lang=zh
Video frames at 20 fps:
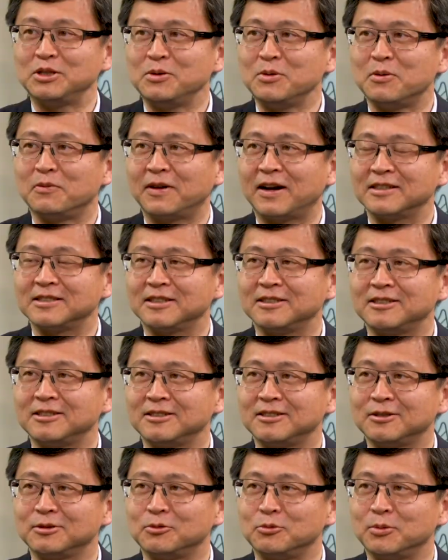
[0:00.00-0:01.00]
近有发现，其
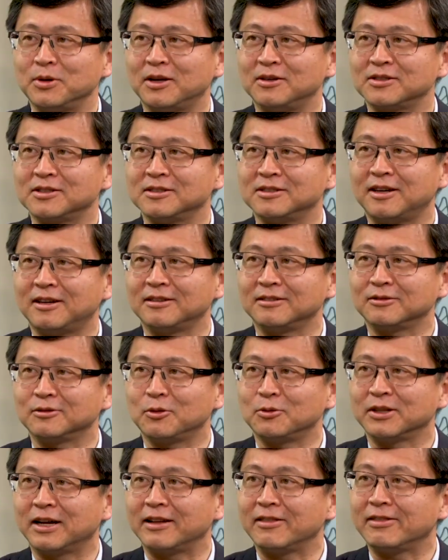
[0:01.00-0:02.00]
实股票市场动
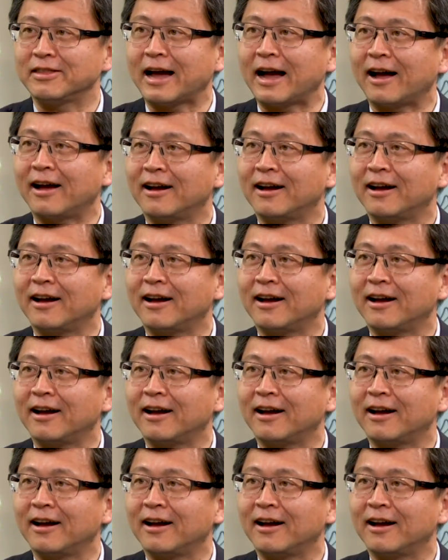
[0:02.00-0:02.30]
荡很大。